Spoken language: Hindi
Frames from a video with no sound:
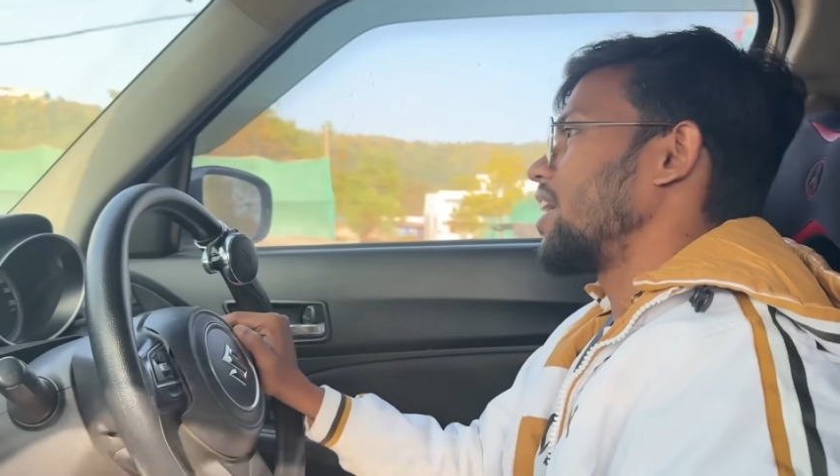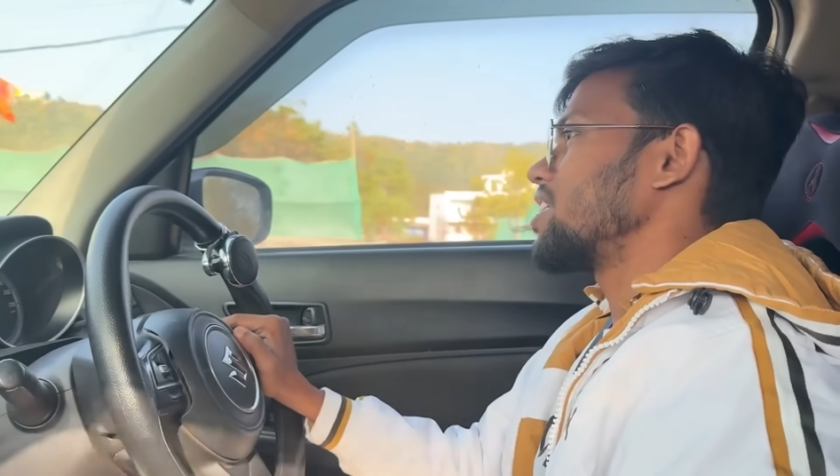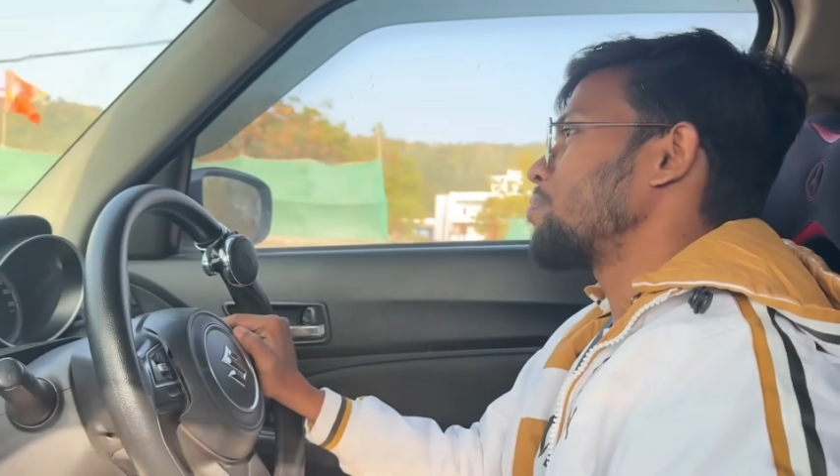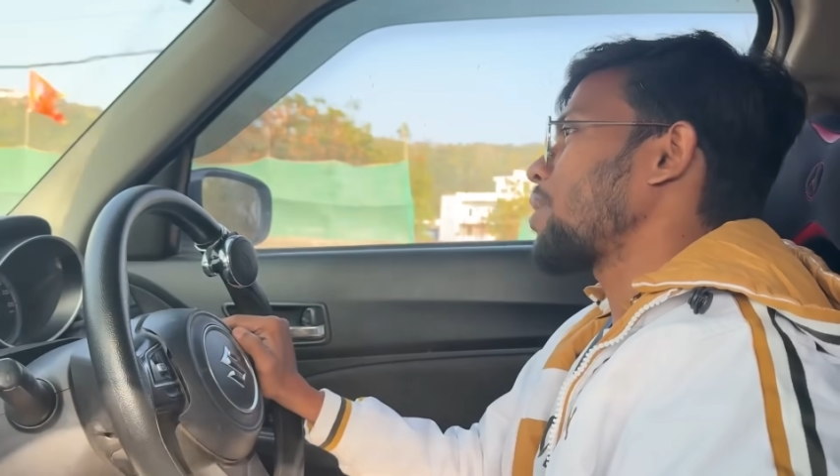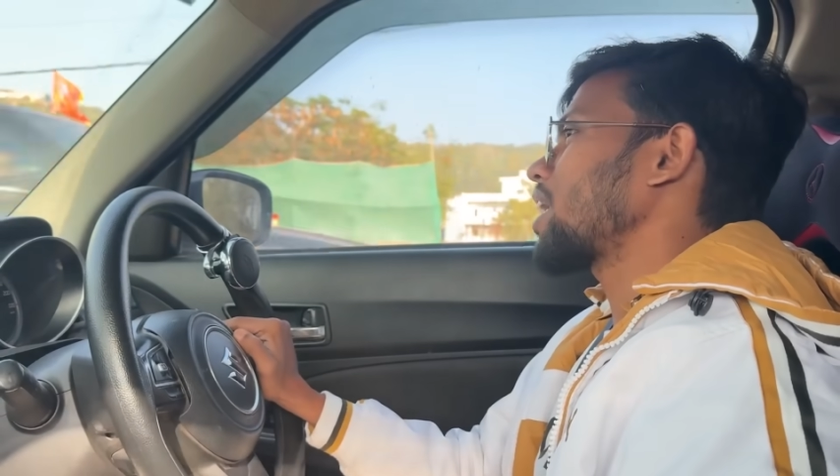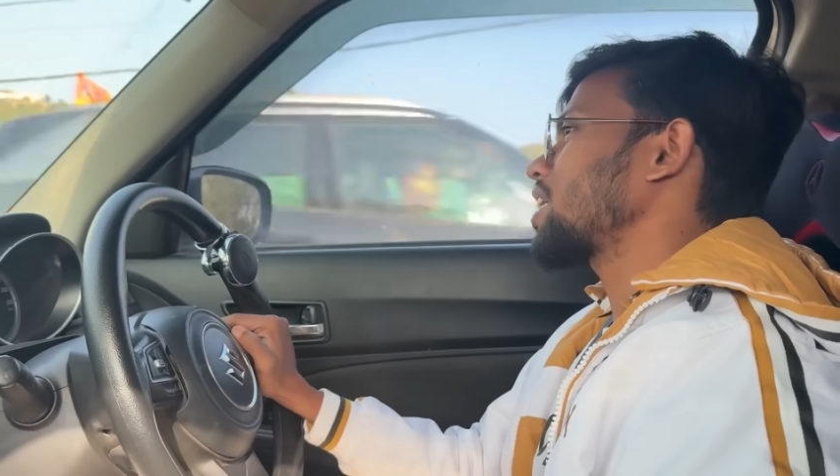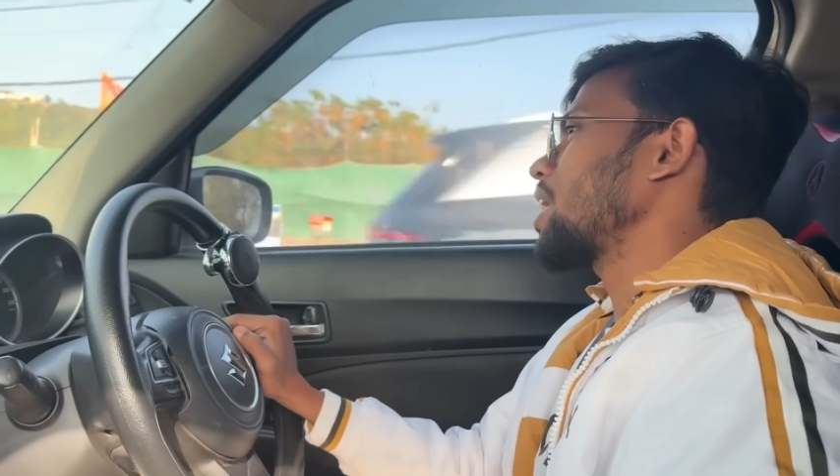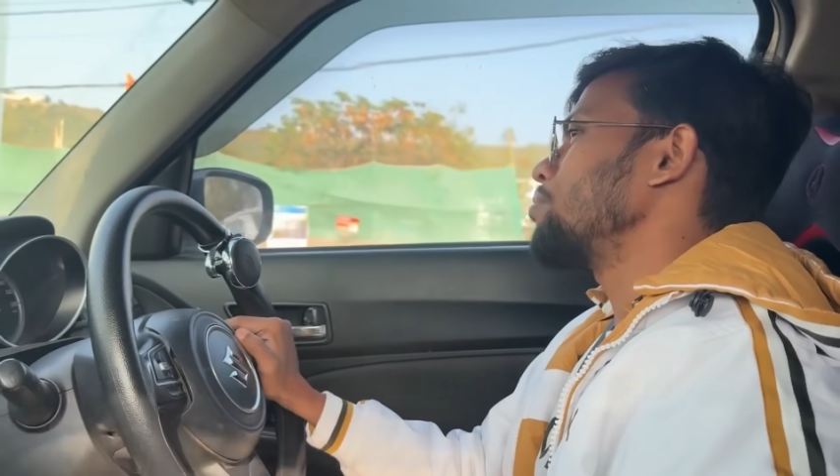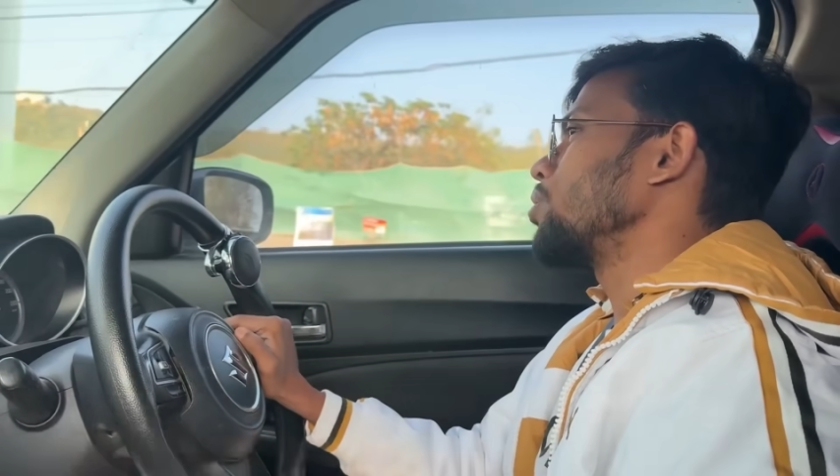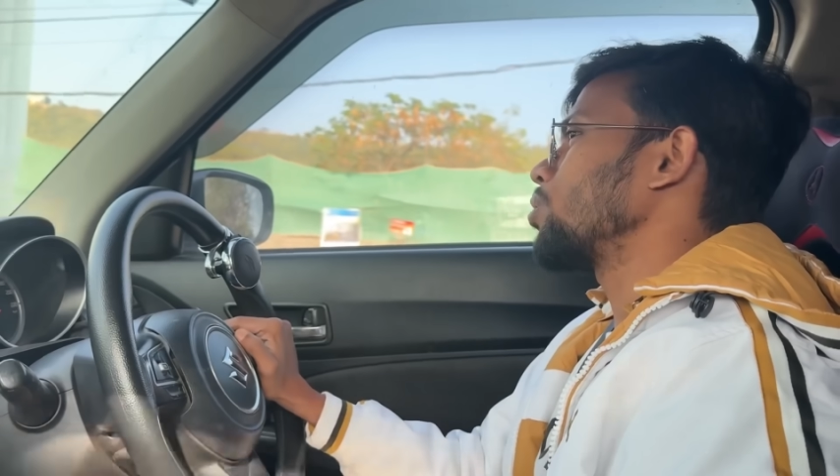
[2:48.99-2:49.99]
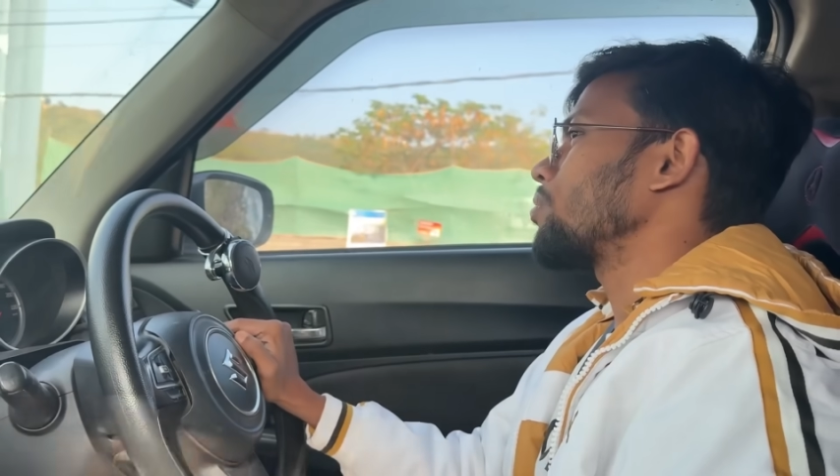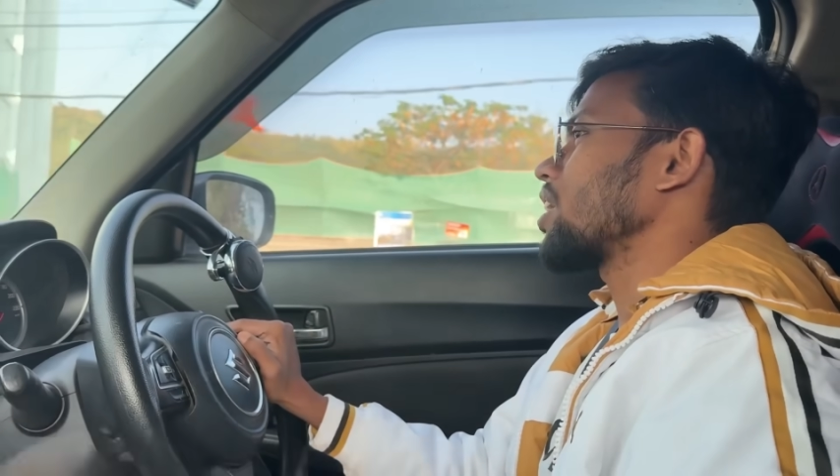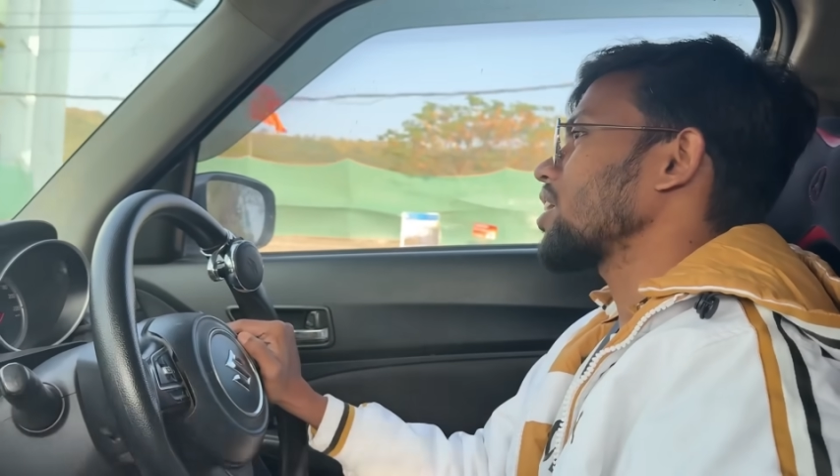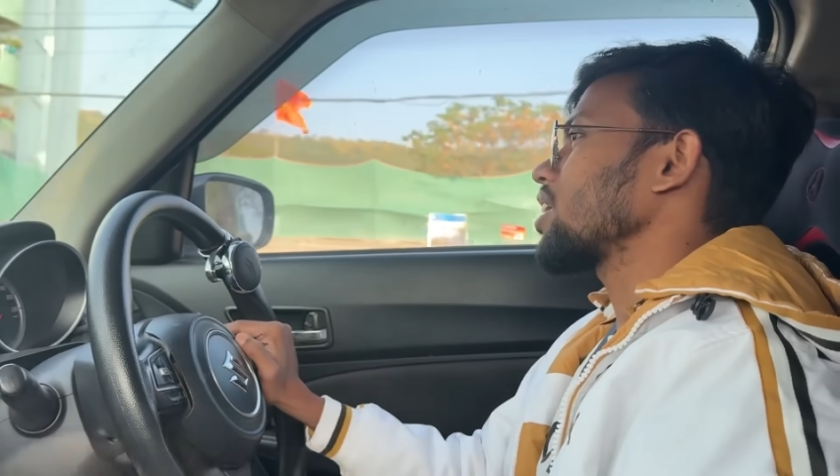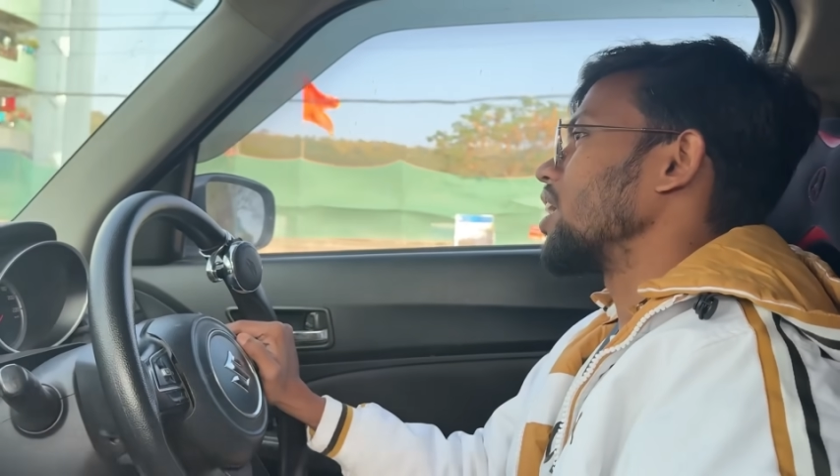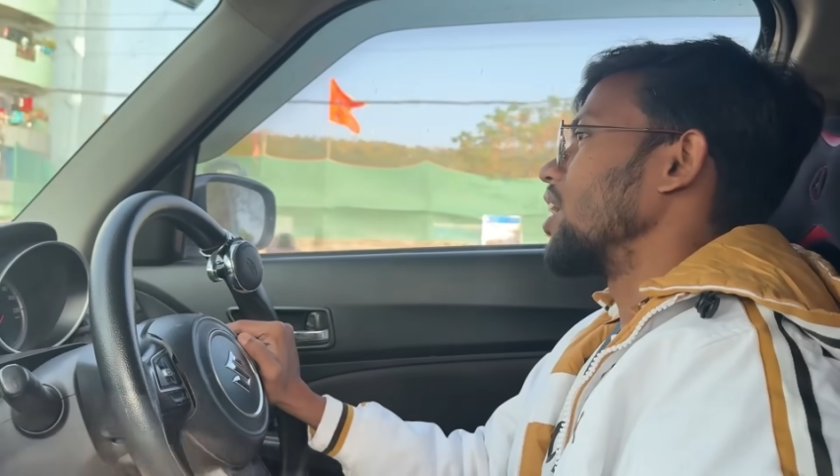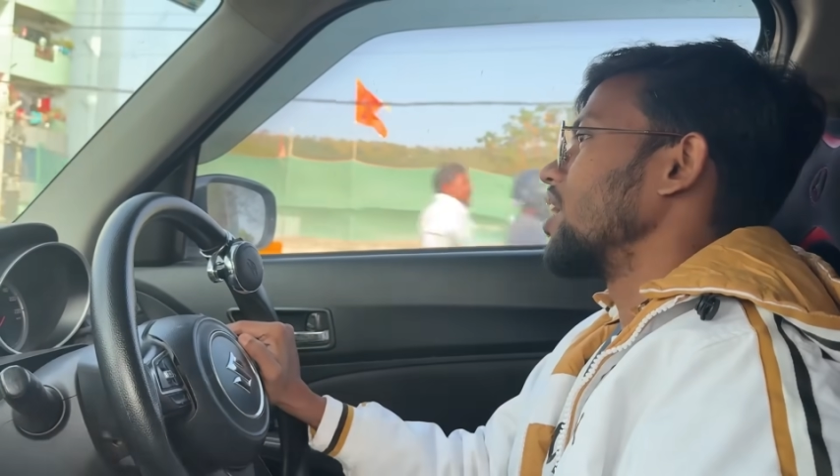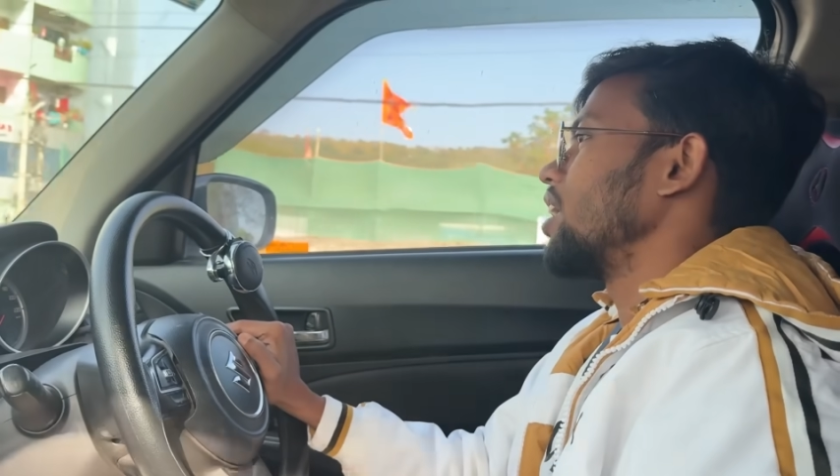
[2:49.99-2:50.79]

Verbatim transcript: एज ए पार्ट टाइम यूट्यूब करता था